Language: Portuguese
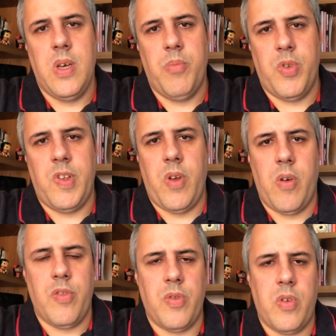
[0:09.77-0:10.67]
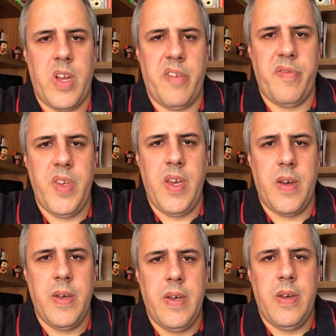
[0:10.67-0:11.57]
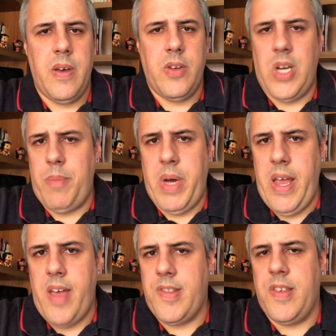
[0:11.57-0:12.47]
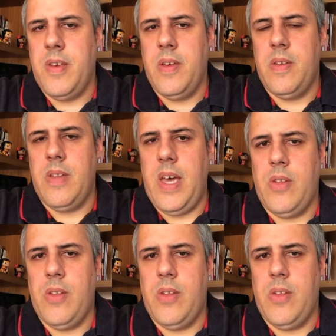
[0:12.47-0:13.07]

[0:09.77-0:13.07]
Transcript: para o seu negócio de fotografia já aparece, né?